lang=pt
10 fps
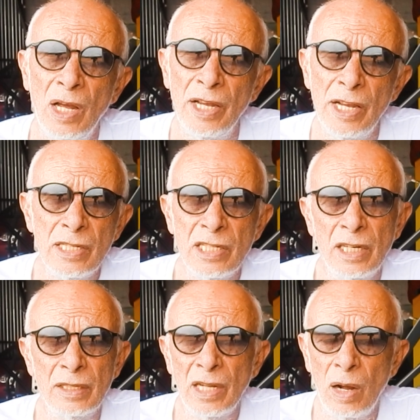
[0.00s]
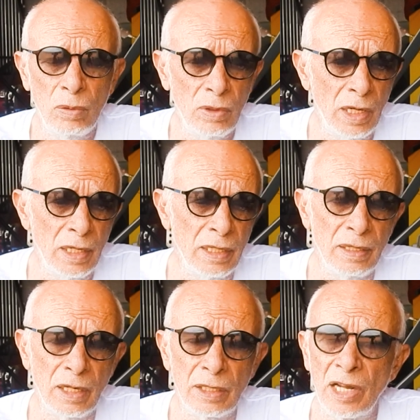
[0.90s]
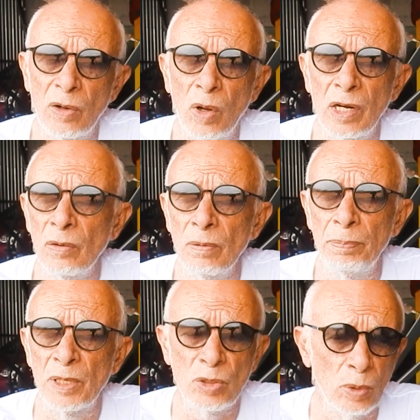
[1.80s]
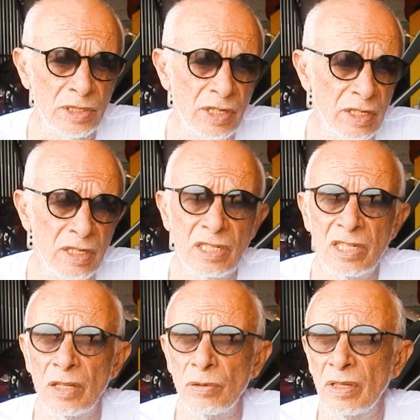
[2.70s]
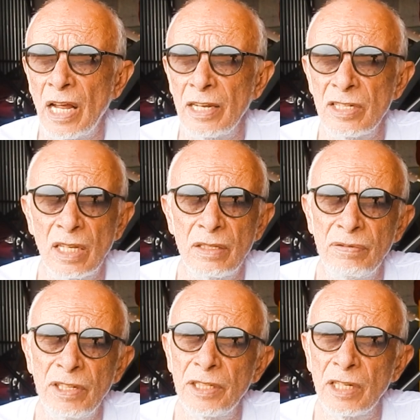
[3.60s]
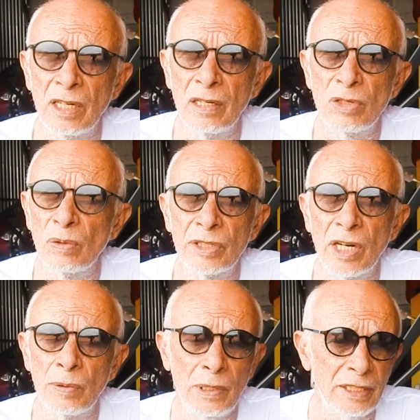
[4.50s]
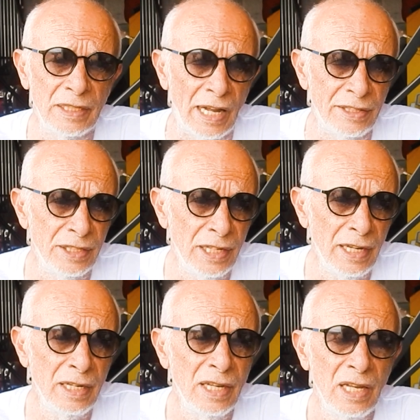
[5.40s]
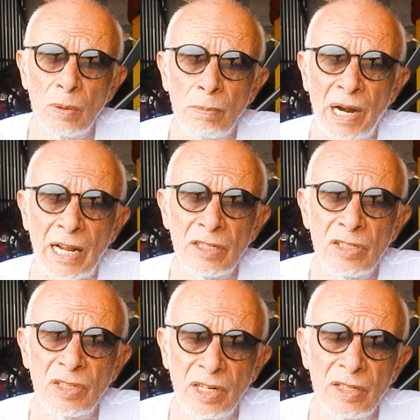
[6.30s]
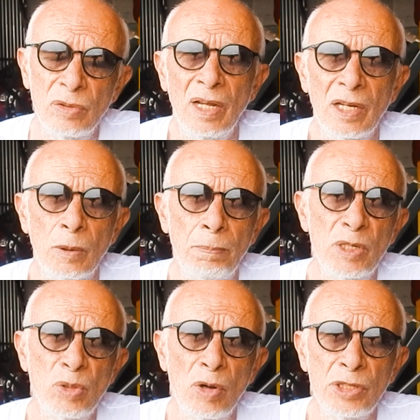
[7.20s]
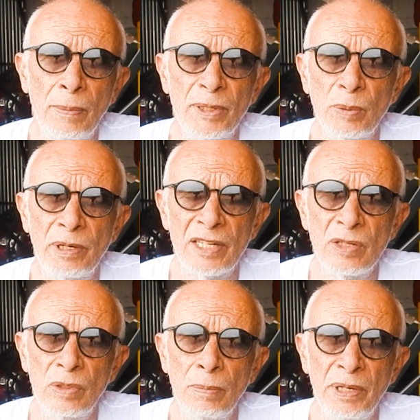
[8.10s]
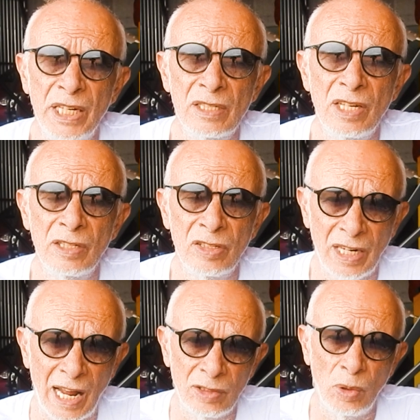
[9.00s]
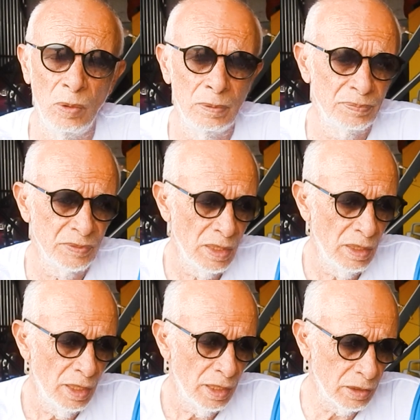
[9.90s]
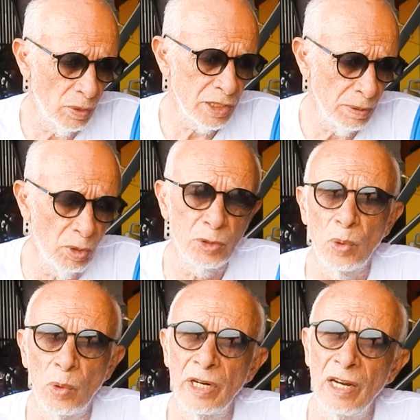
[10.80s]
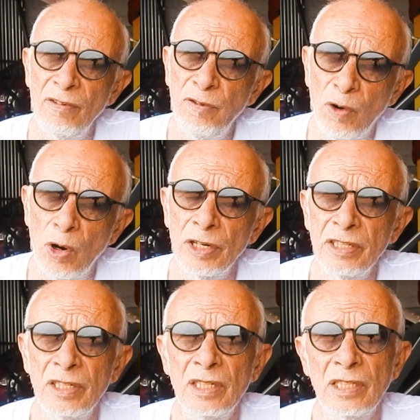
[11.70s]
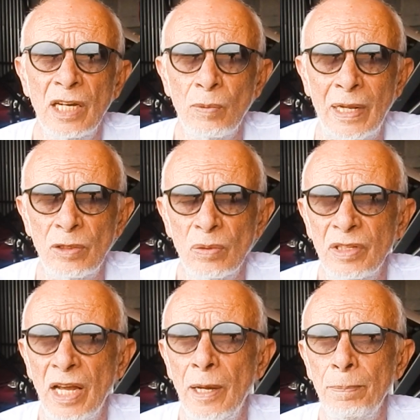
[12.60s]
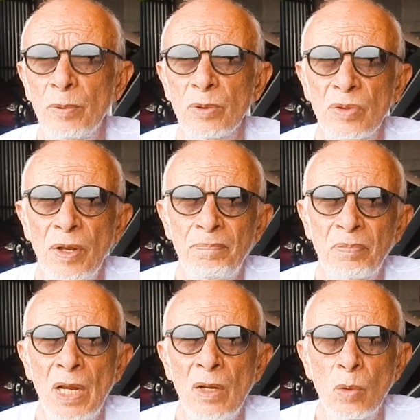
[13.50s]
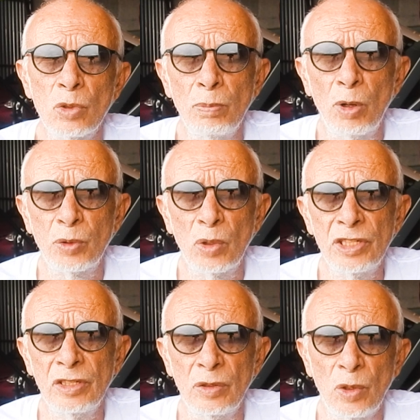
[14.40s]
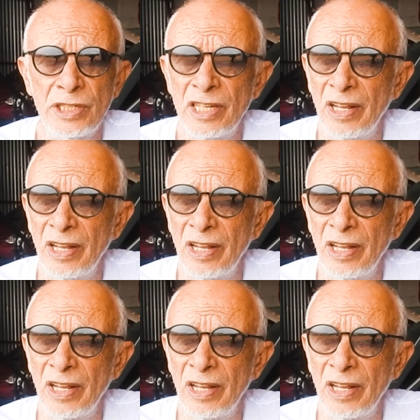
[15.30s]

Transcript: esse então ele decola com pessoas de 110, 120 quilos com tranquilidade, né? O Bride Estreito, que o pessoal chama no Brasil de Briggs e Stratton. Então esse motor ele é forte e é quatro tempos. Os motores de dois